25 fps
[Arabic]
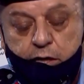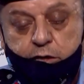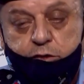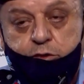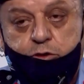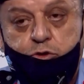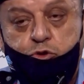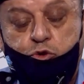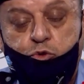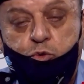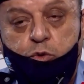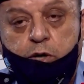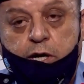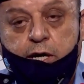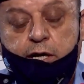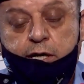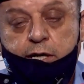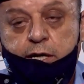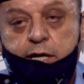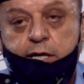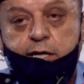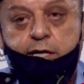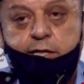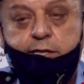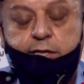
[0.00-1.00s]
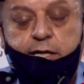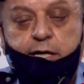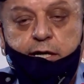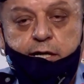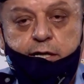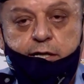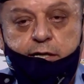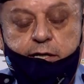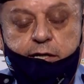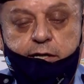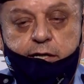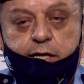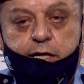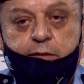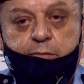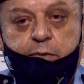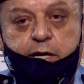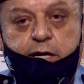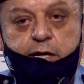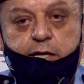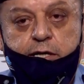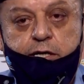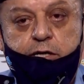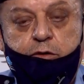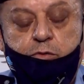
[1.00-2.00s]
التجوال التي أعلن عنها
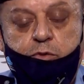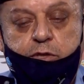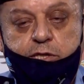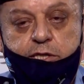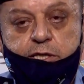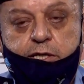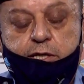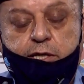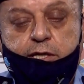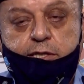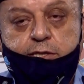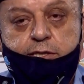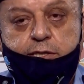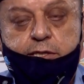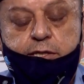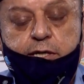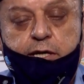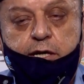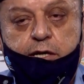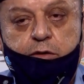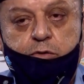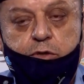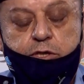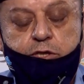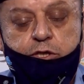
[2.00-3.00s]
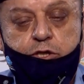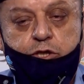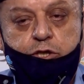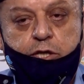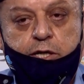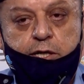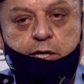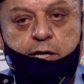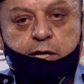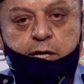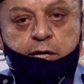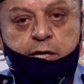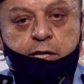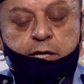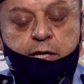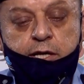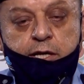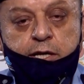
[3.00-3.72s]
معالي وزير الصناعة والتجارة